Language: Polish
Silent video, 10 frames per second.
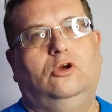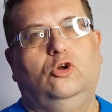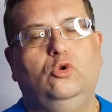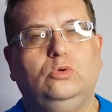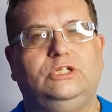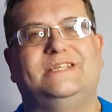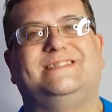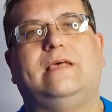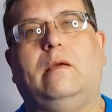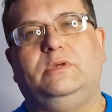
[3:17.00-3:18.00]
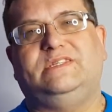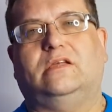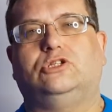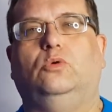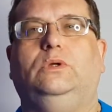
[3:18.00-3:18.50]
ludzie sami
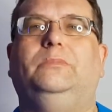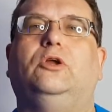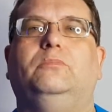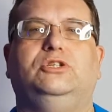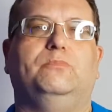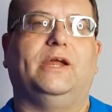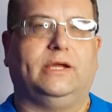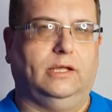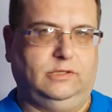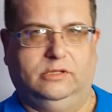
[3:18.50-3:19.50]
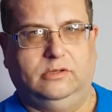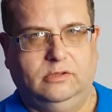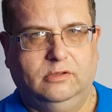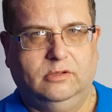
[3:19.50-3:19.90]
zaczną im robić marketing.